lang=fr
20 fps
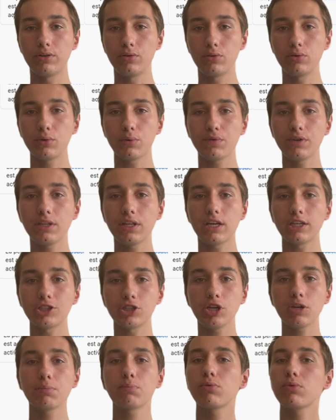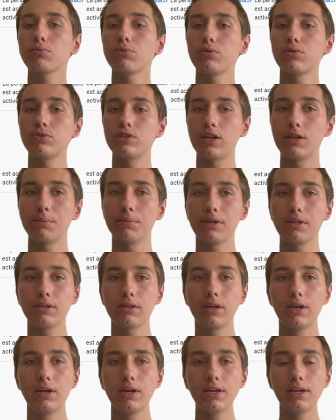Donc en fait, à chaque prompt que vous allez mettre,
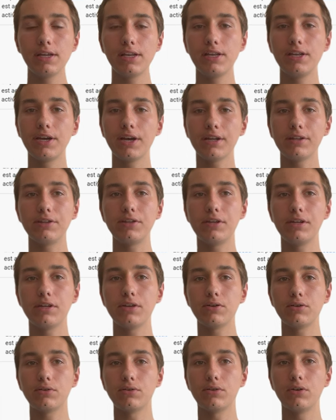il y a des,